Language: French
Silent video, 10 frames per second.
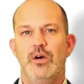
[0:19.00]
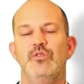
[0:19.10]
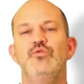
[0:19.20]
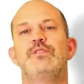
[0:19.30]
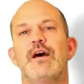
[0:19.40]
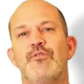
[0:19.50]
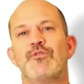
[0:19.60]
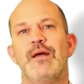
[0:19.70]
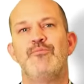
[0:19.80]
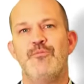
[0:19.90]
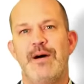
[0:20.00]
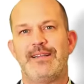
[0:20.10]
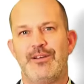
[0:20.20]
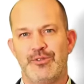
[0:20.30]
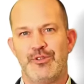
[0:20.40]
Nous savons que la plupart
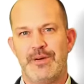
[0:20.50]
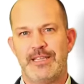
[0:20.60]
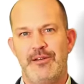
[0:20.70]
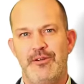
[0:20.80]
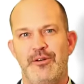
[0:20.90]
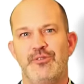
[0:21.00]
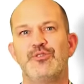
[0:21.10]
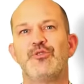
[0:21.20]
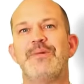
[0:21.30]
des consommateurs ne sont